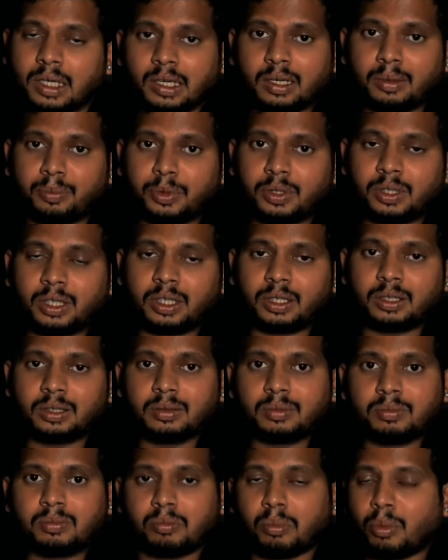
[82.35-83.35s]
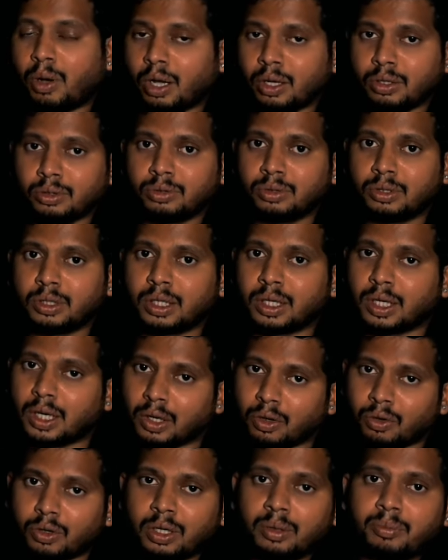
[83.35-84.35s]
లేకపోతే మారుతున్న
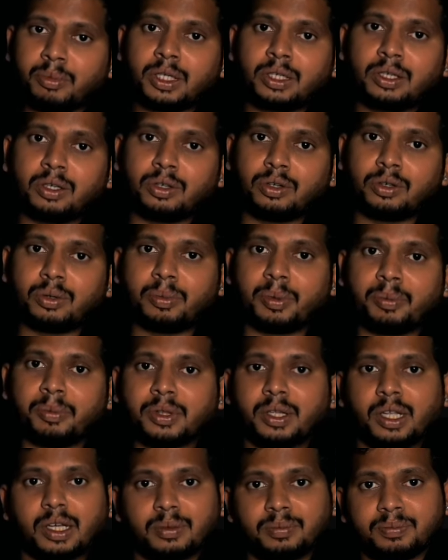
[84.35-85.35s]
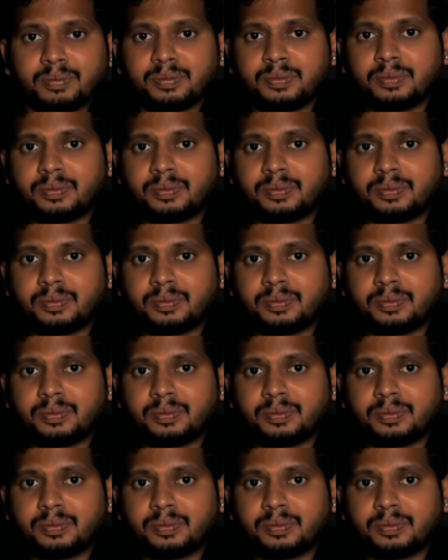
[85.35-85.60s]
గవర్నమెంట్లో లోపం ఉందా